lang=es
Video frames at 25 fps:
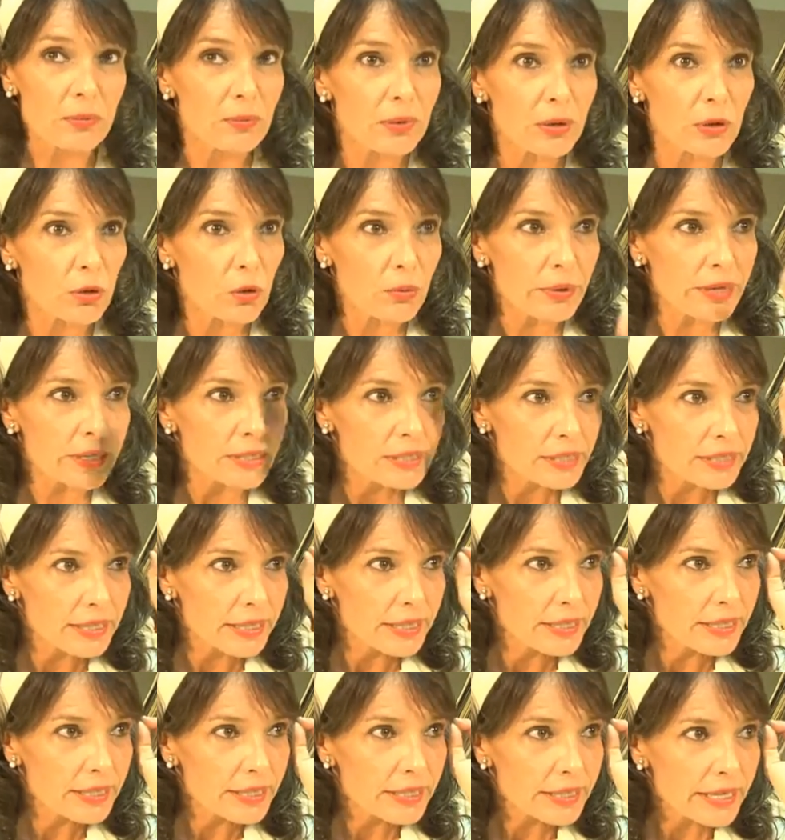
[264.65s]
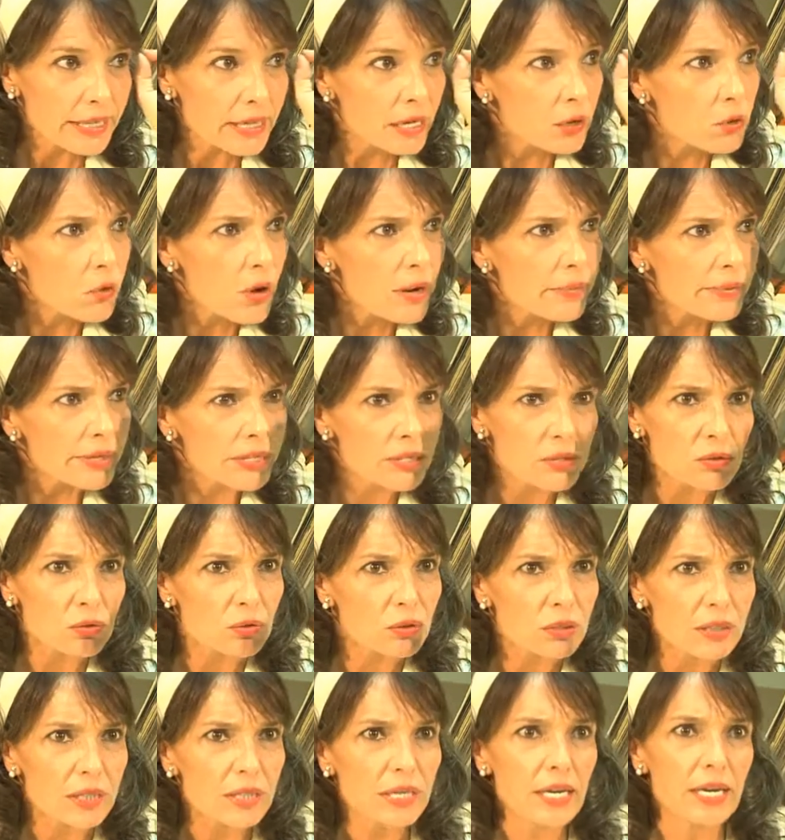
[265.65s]
lo, ves, que él tiene, lo ha visto,
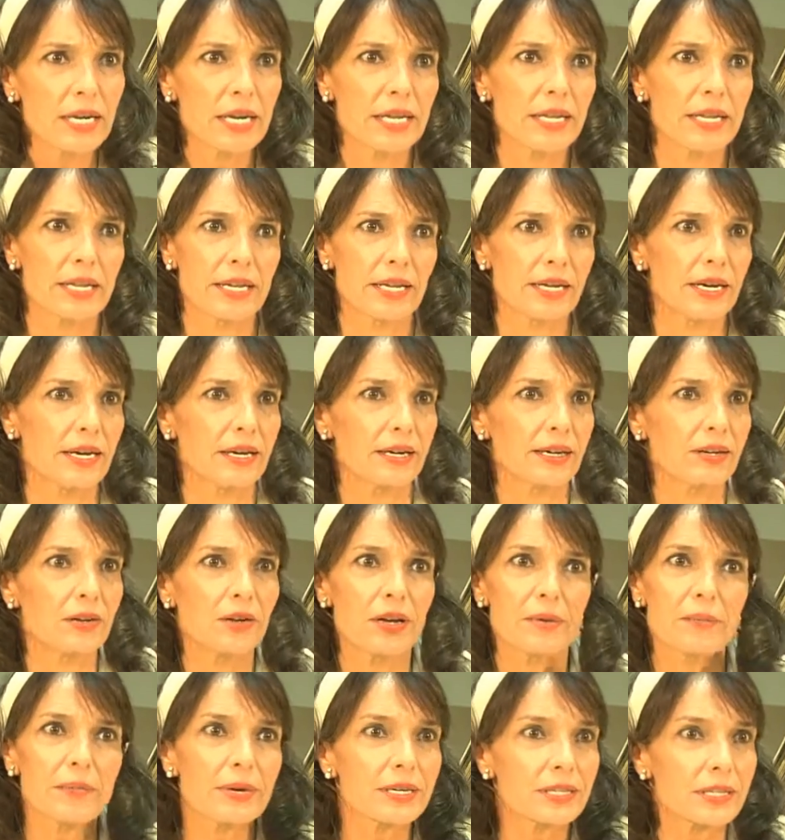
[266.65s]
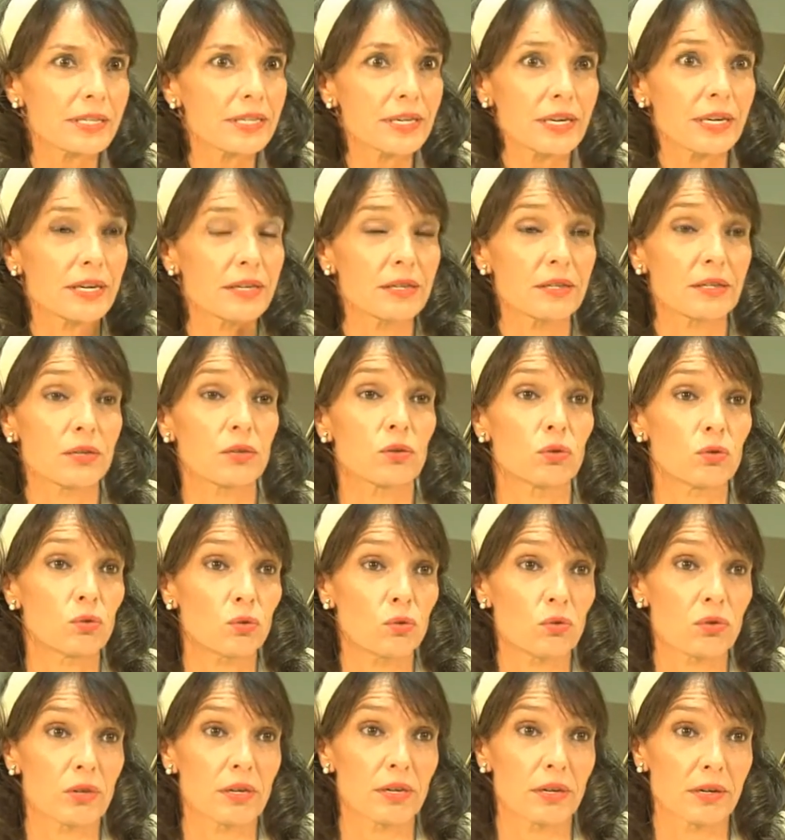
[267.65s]
tiene la idea y no hay más que dejarse
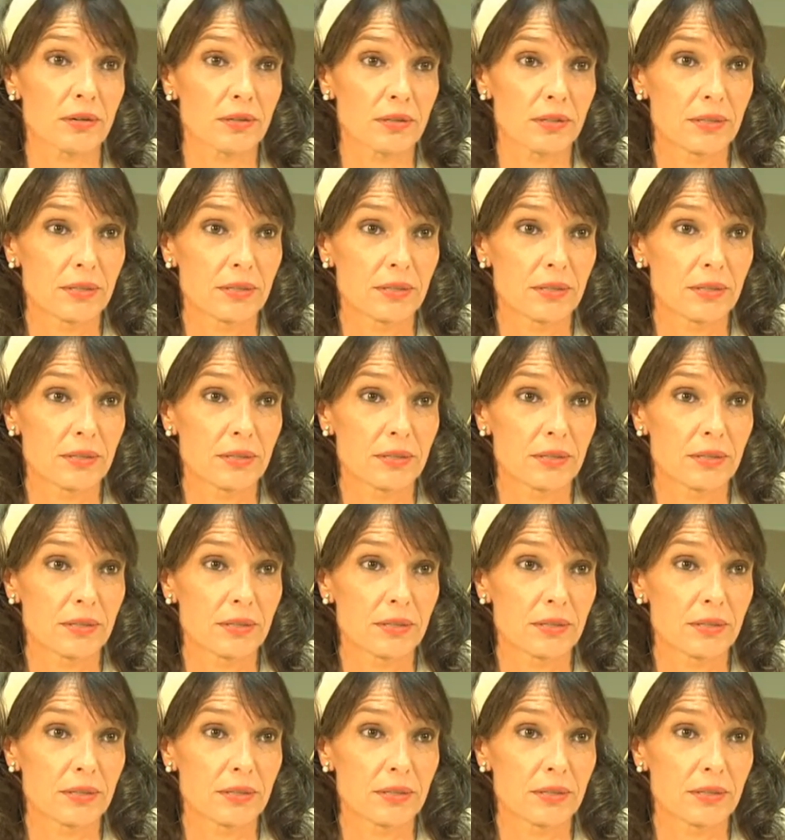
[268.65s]
conducir.